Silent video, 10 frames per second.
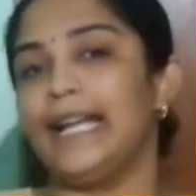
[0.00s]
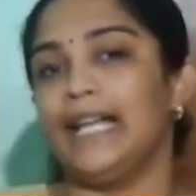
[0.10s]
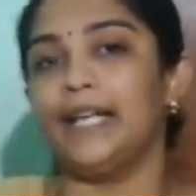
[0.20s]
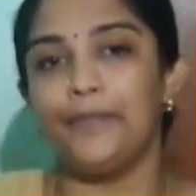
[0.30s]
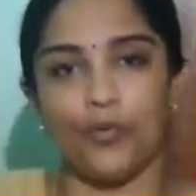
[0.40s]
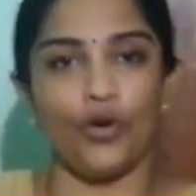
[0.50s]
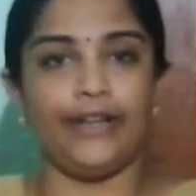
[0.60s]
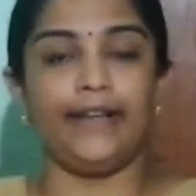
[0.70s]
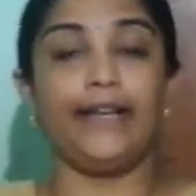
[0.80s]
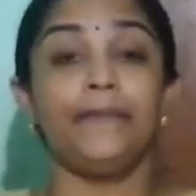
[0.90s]
எங்களுக்கு
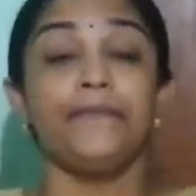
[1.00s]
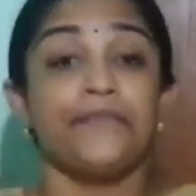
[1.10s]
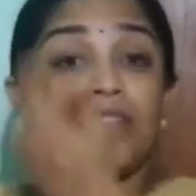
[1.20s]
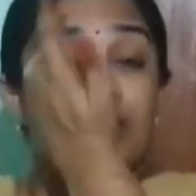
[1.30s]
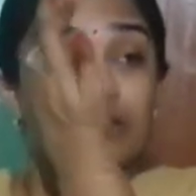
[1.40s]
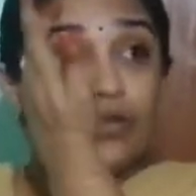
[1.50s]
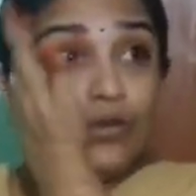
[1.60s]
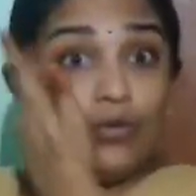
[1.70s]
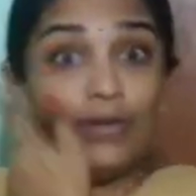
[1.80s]
போடுங்க ஸோ